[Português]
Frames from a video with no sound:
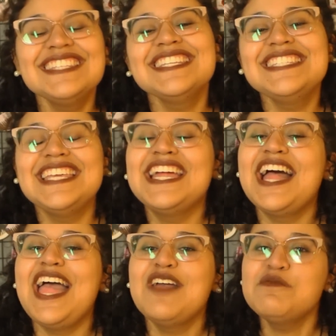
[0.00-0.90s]
Essa
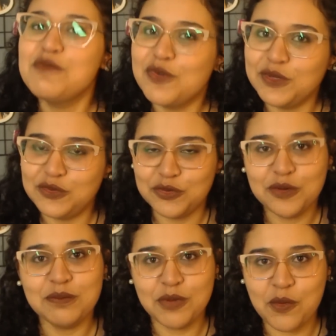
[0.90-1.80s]
cena é
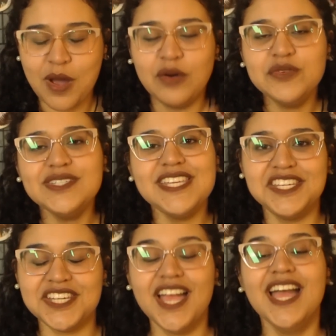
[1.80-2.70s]
muito boa. Ou
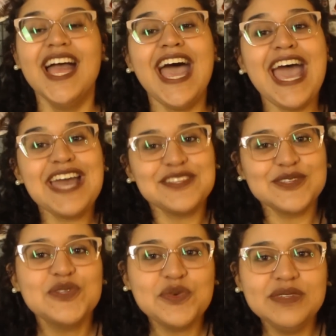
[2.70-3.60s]
seja, a
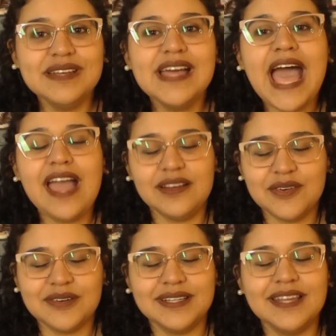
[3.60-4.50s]
Sudan
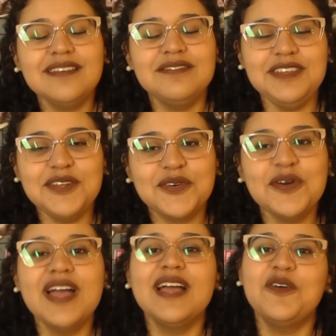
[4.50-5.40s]
agora
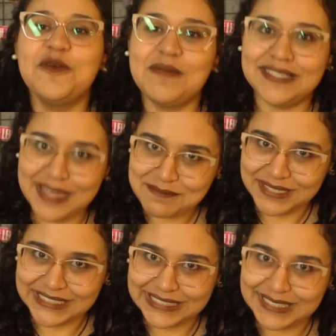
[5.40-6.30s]
virou uma
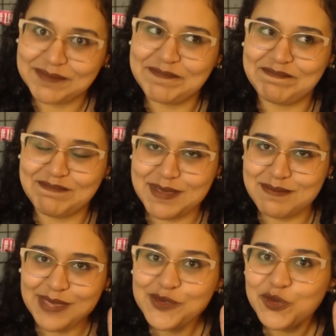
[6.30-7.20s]
Damani,
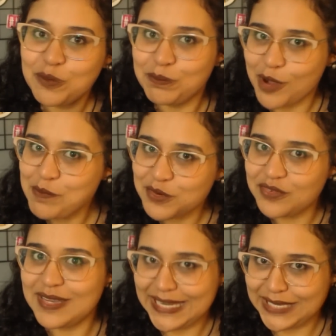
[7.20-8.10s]
bebendo do
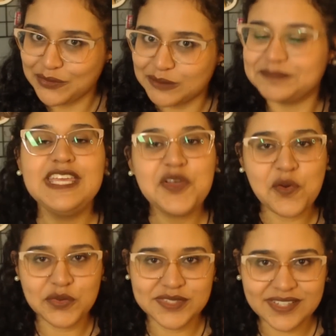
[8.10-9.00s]
próprio veneno, e
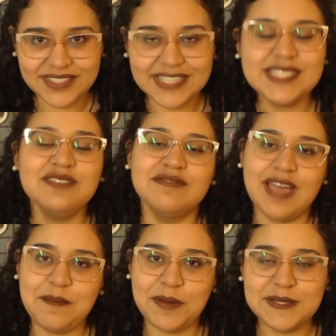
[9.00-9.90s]
com certeza
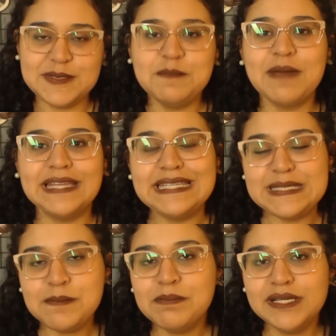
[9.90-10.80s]
vai participar
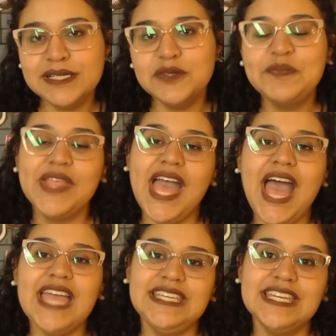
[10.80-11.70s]
desse plano
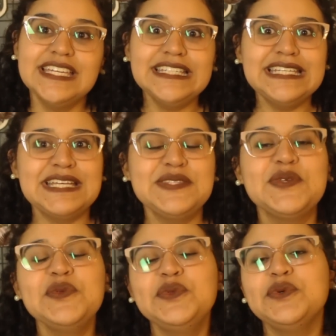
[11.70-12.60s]
aí na
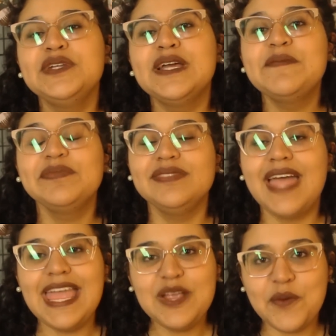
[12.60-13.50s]
soltura
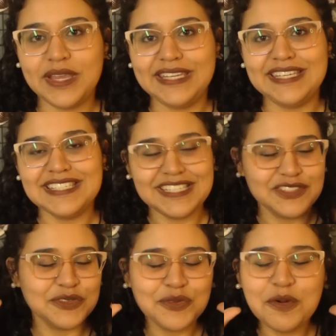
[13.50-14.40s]
da Egwene.
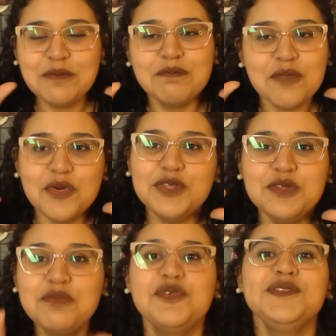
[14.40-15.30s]
Gente, eu tô
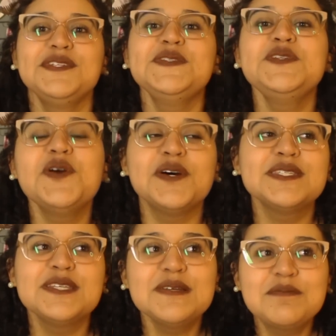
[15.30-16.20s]
muito, muito
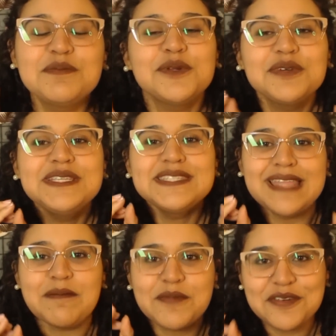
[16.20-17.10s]
ansiosa para o que
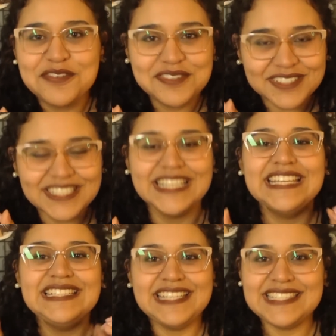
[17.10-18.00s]
está por vir
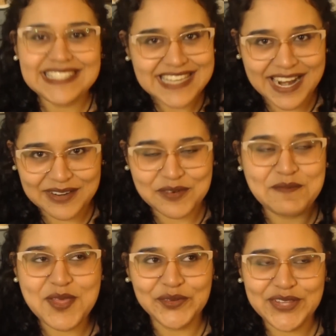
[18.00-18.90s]
desse
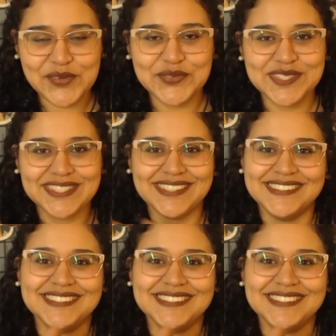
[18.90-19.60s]
arco, meu Deus!